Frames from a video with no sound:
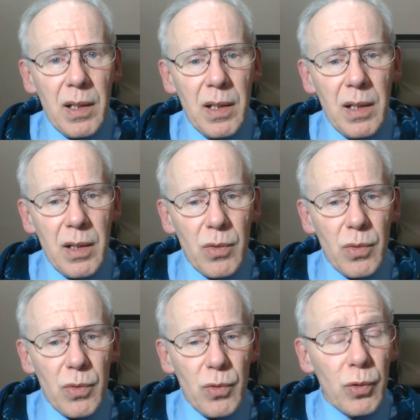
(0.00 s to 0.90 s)
et
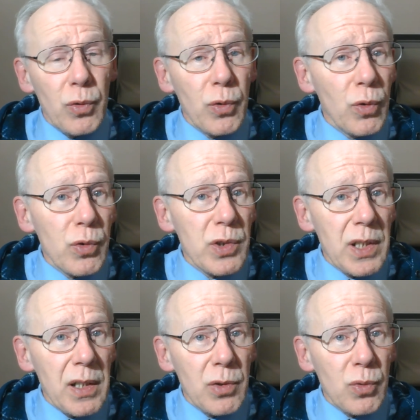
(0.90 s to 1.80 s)
euh, le glucose,
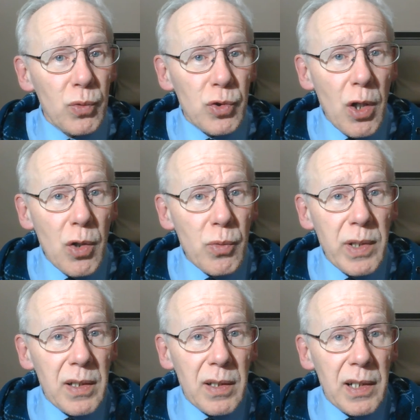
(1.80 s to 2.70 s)
il est tout seul, lui,
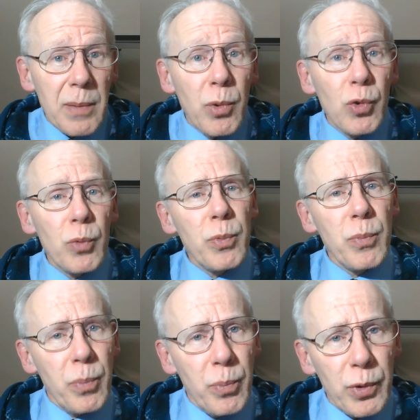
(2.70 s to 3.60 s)
il est, beaucoup plus
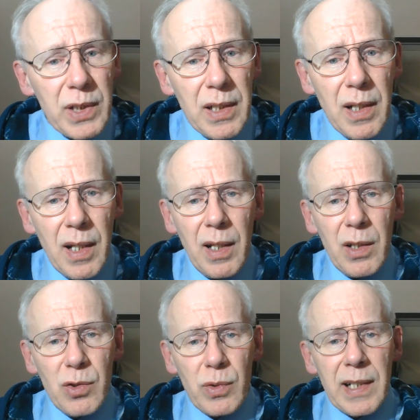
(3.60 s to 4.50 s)
petit,
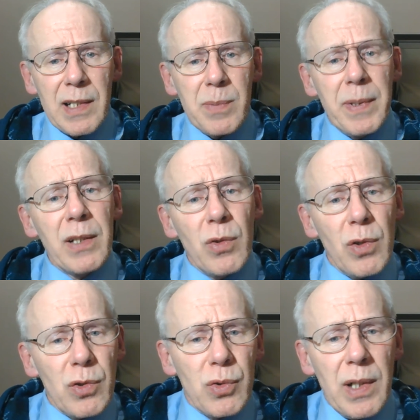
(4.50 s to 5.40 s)
ce qui explique que
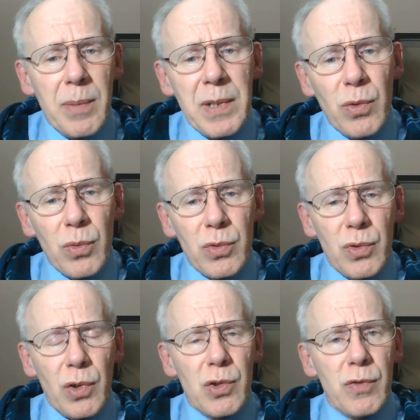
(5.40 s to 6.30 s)
lorsque l'amidon se
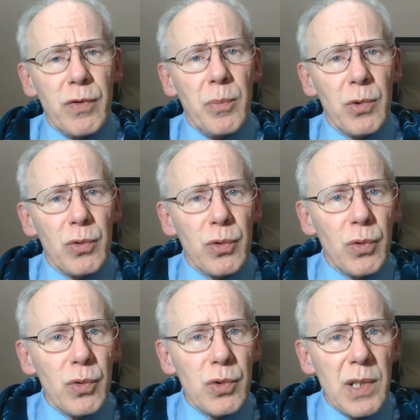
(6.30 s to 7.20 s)
transforme en
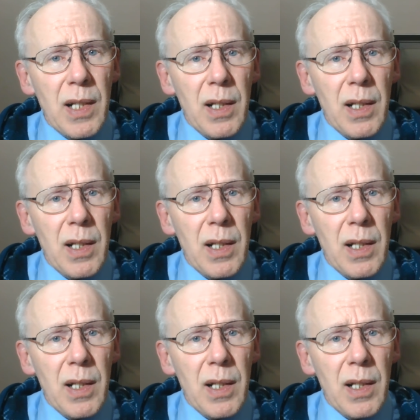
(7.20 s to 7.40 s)
glucose,